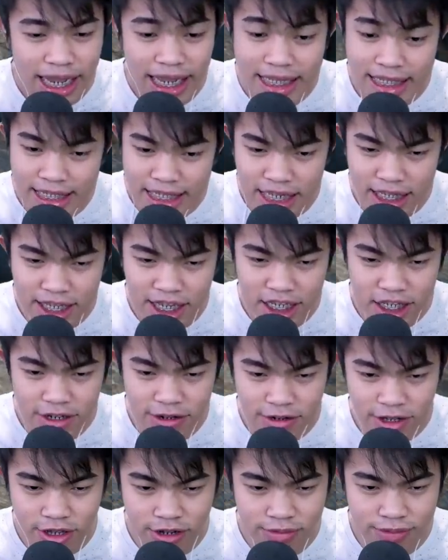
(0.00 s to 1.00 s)
headset ya
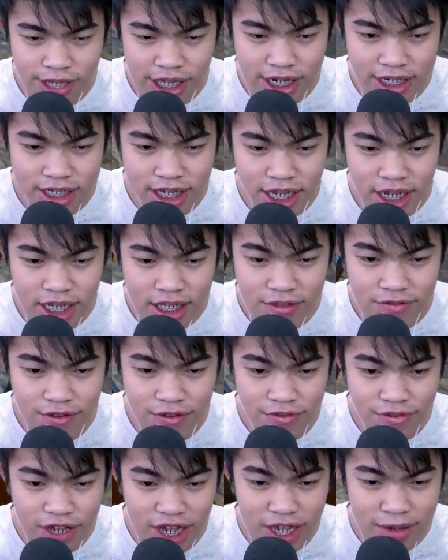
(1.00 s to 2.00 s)
teman-teman biar sangat
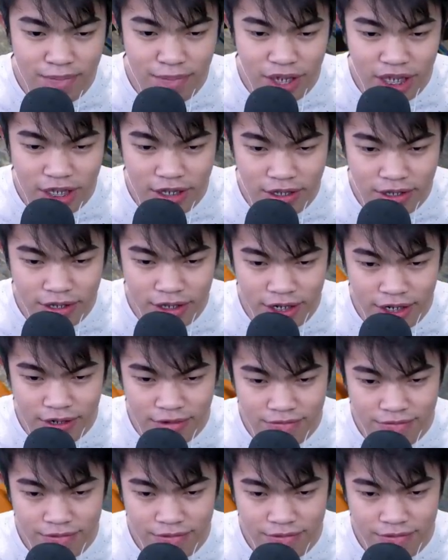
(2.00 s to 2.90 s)
VVIP teman-teman.